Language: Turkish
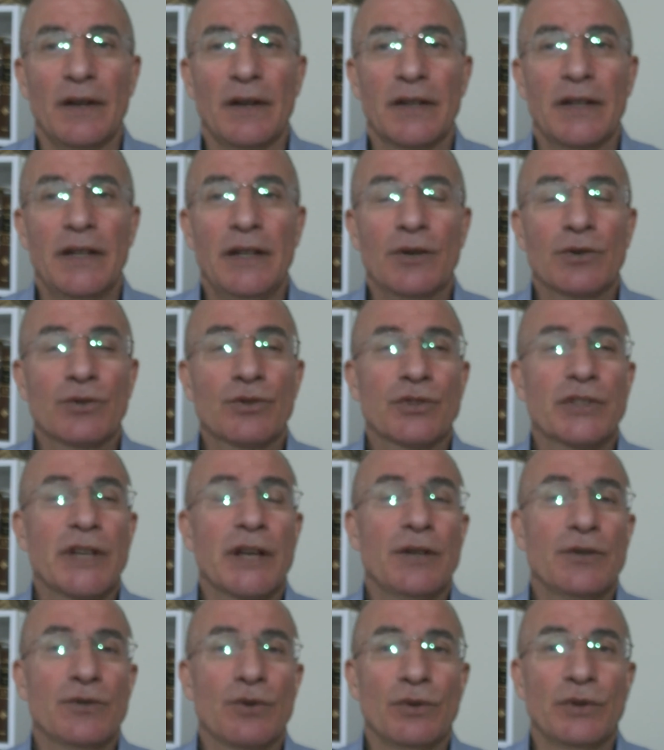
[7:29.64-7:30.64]
Kilosu
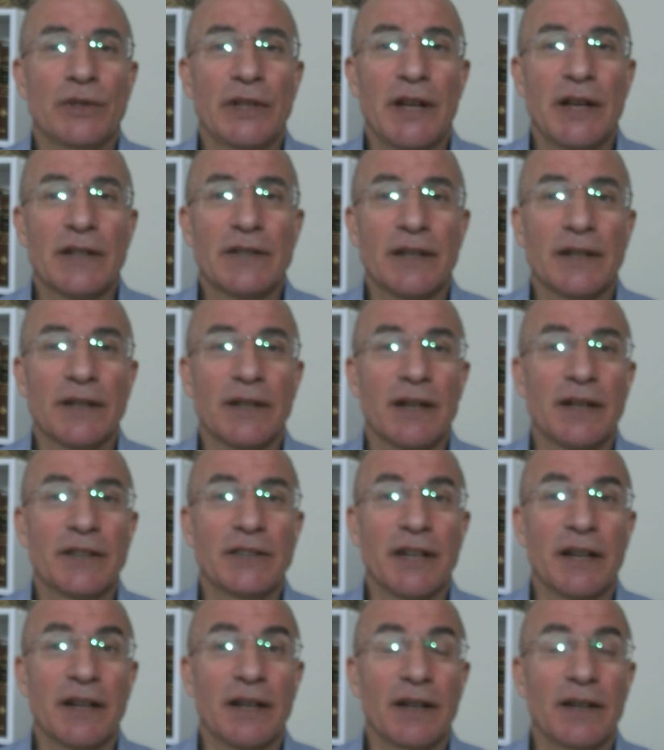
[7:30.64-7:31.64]
8-10 liraya satılan
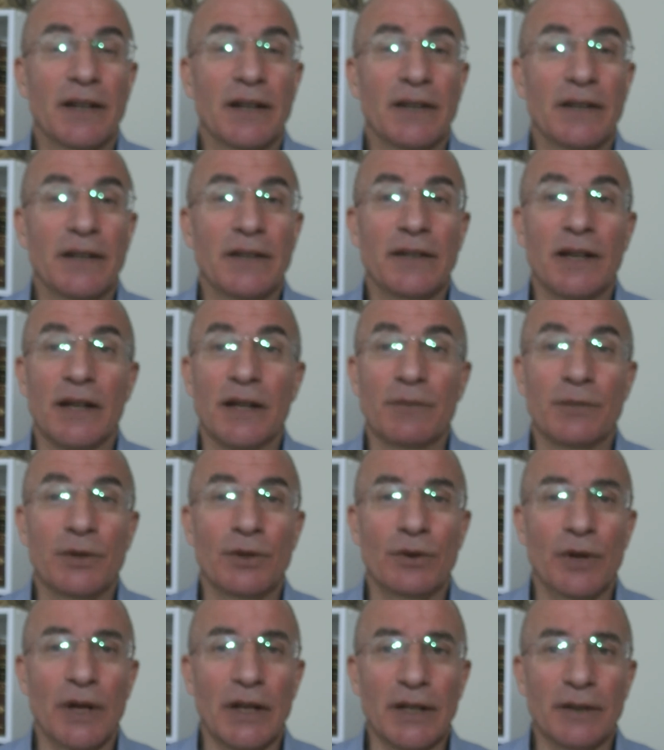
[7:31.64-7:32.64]
şekerlerden yarım
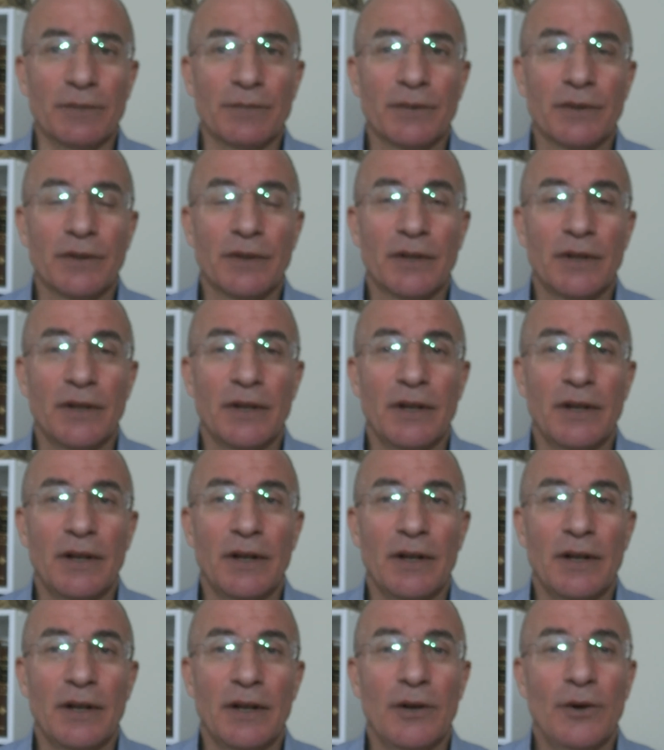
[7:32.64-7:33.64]
kilo alıp
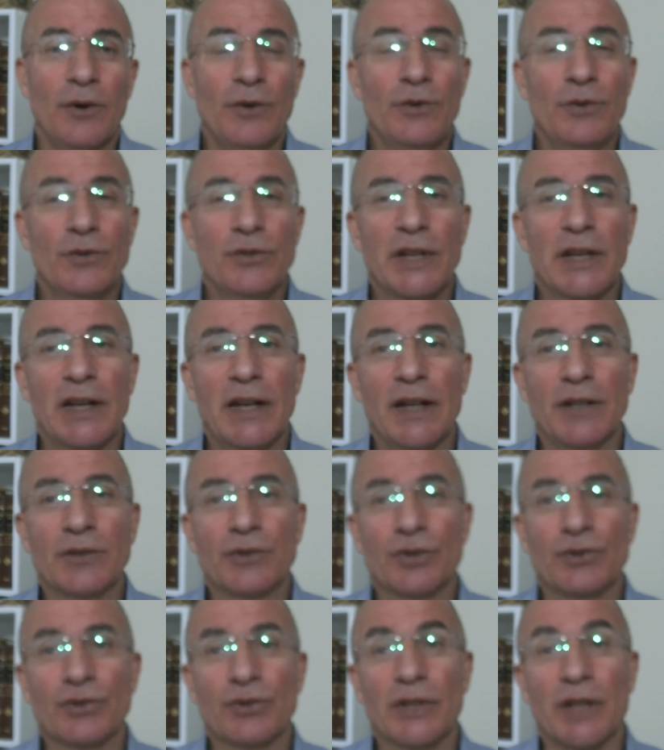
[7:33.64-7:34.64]
önünüze gelen
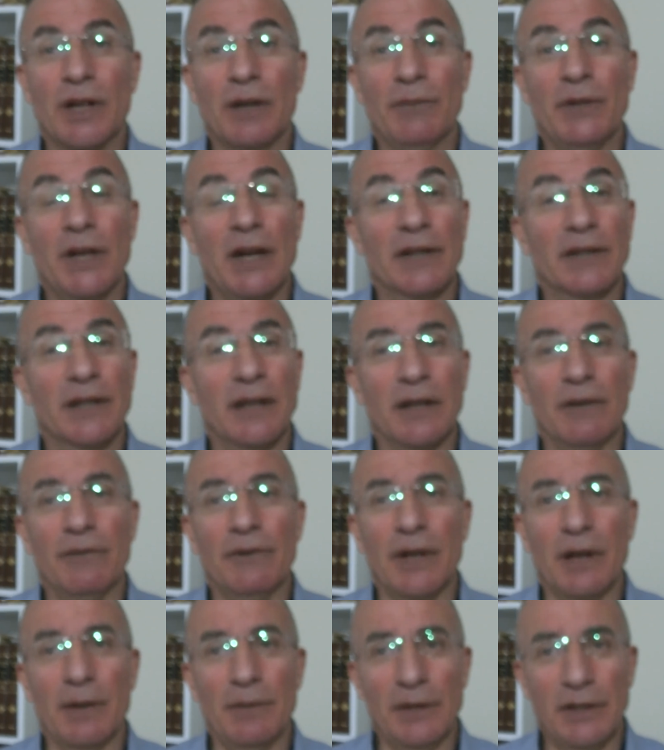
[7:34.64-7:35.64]
çocuklara birer tane
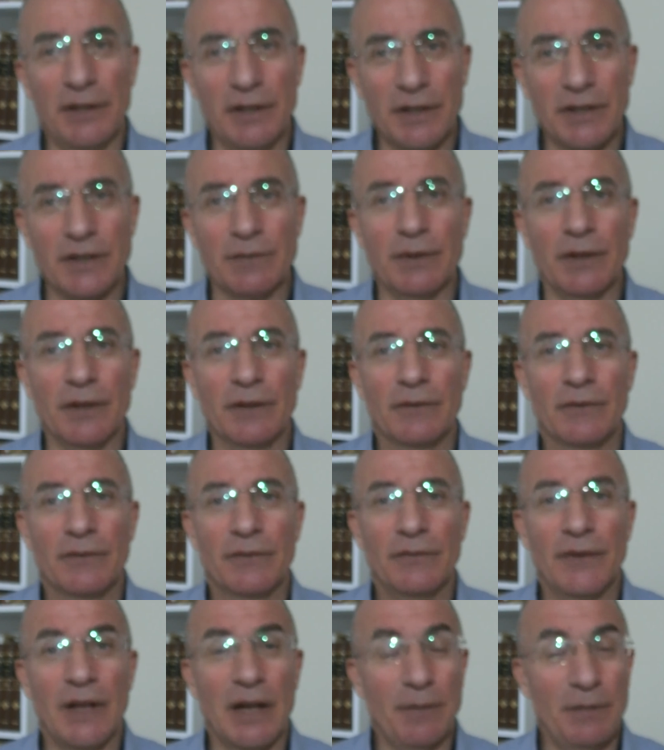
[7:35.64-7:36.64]
verebildiniz mi?
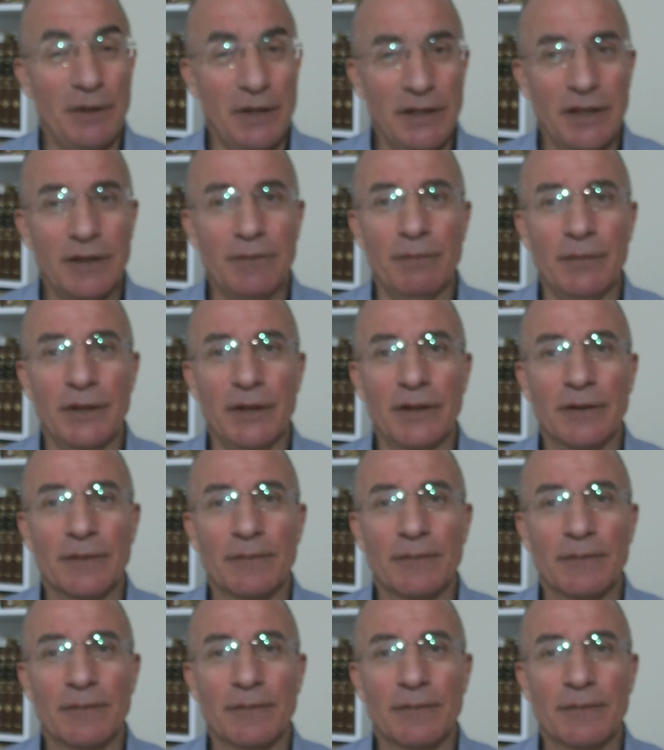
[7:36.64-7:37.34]
Verebildik mi?